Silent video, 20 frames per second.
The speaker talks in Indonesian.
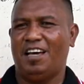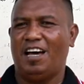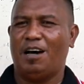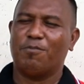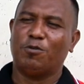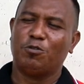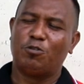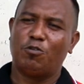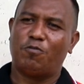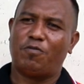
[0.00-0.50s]

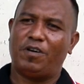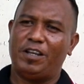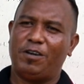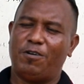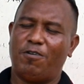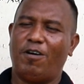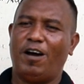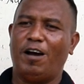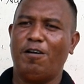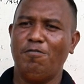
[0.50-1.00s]
hamutuk fale
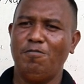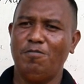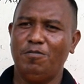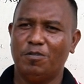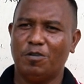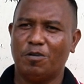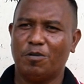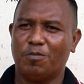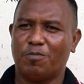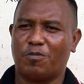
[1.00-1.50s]
hohau
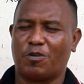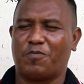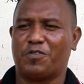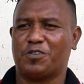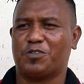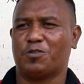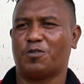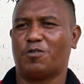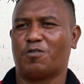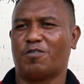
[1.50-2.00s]

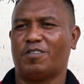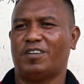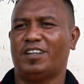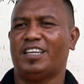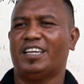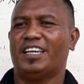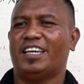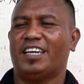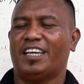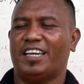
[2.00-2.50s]
profesor
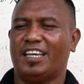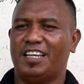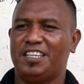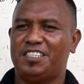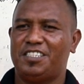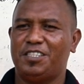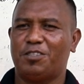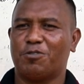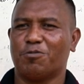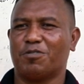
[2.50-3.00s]

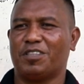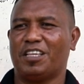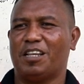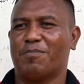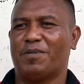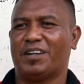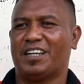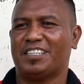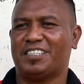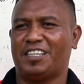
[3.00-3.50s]
Elizitu
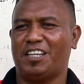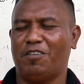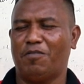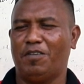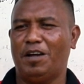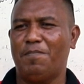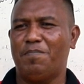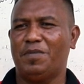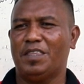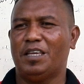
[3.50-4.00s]
Tilmanda
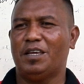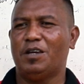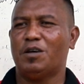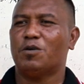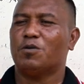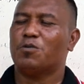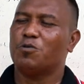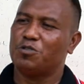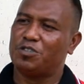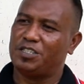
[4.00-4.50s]
Silva
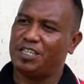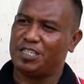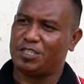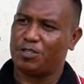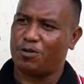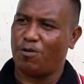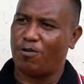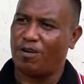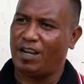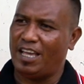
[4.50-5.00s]
husi
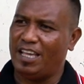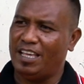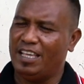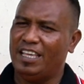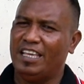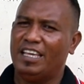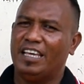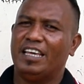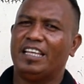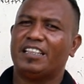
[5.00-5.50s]
Eskola
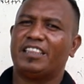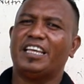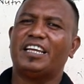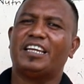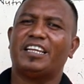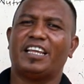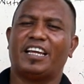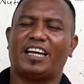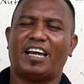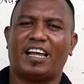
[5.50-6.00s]

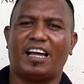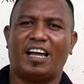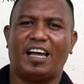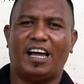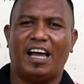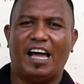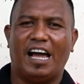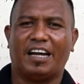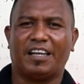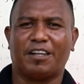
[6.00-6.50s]
teknika
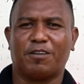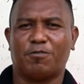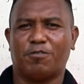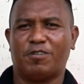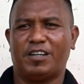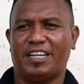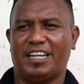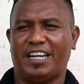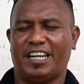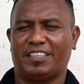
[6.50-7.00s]

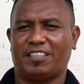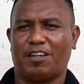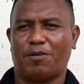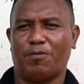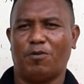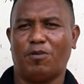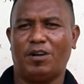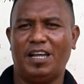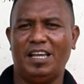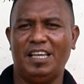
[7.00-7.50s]
Agrikola de
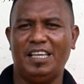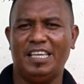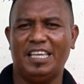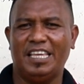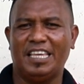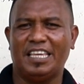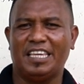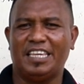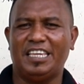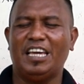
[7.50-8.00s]
Natarbora
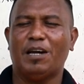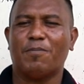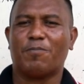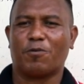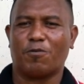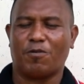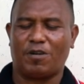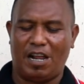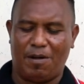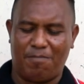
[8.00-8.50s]
iha
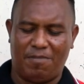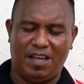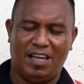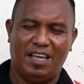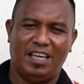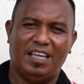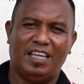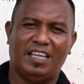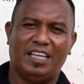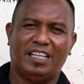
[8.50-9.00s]

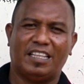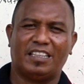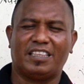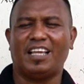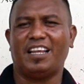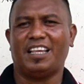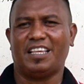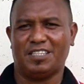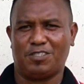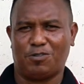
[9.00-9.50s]
programa
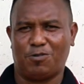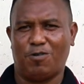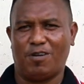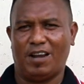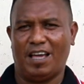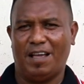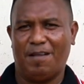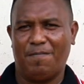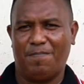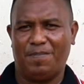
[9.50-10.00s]
tele
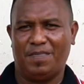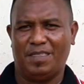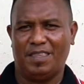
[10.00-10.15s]
Eskola.